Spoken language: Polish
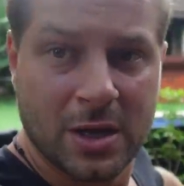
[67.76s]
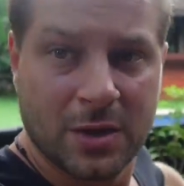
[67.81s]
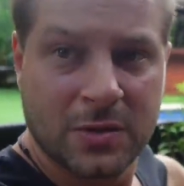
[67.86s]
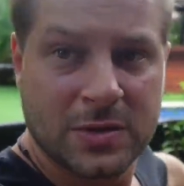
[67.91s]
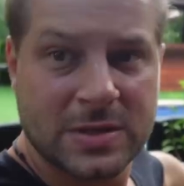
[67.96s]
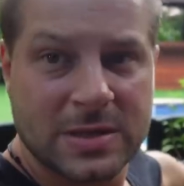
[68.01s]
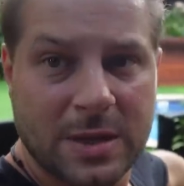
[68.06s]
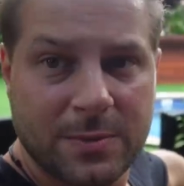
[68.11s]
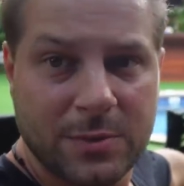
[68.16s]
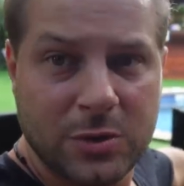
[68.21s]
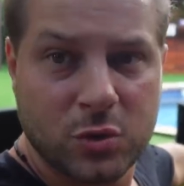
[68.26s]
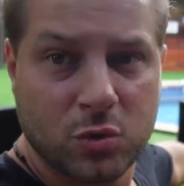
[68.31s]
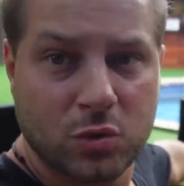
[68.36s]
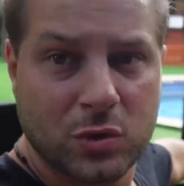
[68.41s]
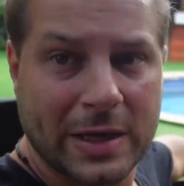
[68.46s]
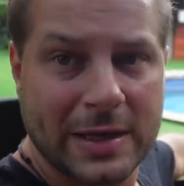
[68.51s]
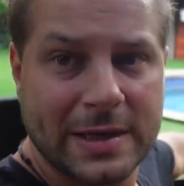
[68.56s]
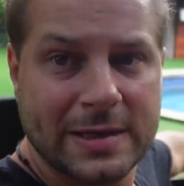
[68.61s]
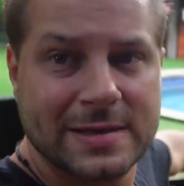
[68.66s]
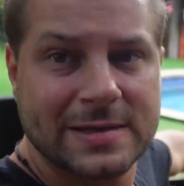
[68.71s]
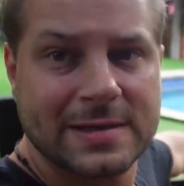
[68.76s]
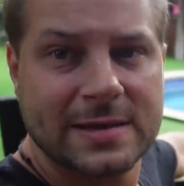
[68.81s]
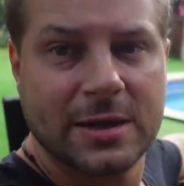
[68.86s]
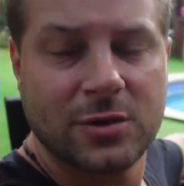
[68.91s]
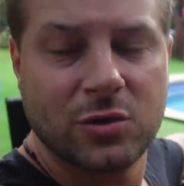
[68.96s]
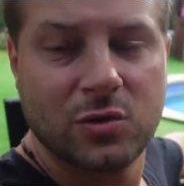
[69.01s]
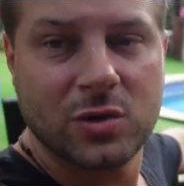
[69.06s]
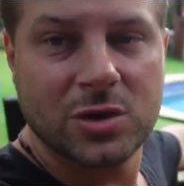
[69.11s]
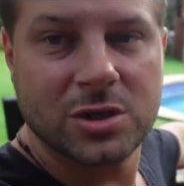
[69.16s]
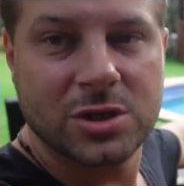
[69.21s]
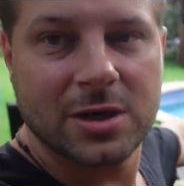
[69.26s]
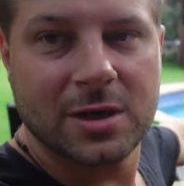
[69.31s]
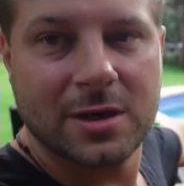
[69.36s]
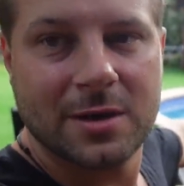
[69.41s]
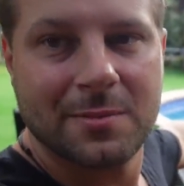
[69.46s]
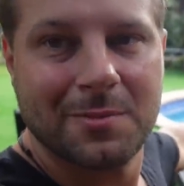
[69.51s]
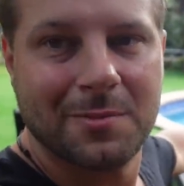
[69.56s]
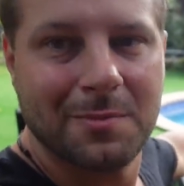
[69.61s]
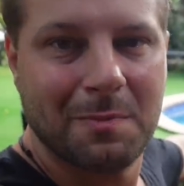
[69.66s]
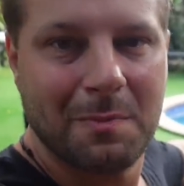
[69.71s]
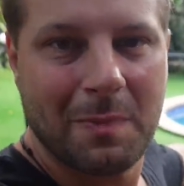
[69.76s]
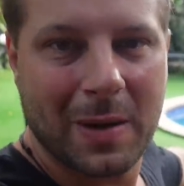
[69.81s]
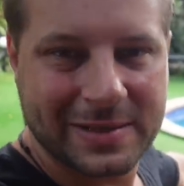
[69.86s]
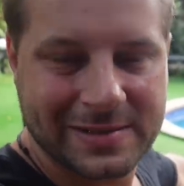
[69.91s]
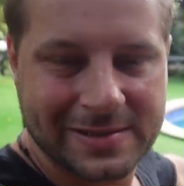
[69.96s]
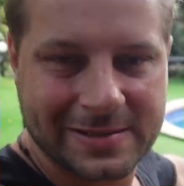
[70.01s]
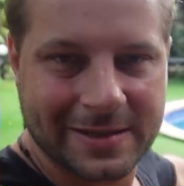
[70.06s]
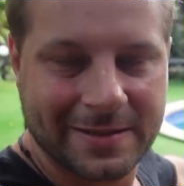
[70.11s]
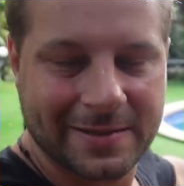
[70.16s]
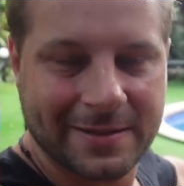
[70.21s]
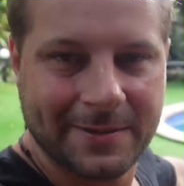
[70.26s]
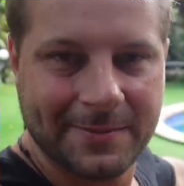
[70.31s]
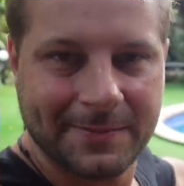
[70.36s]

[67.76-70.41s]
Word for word: to za nami tutaj znajduje się basen.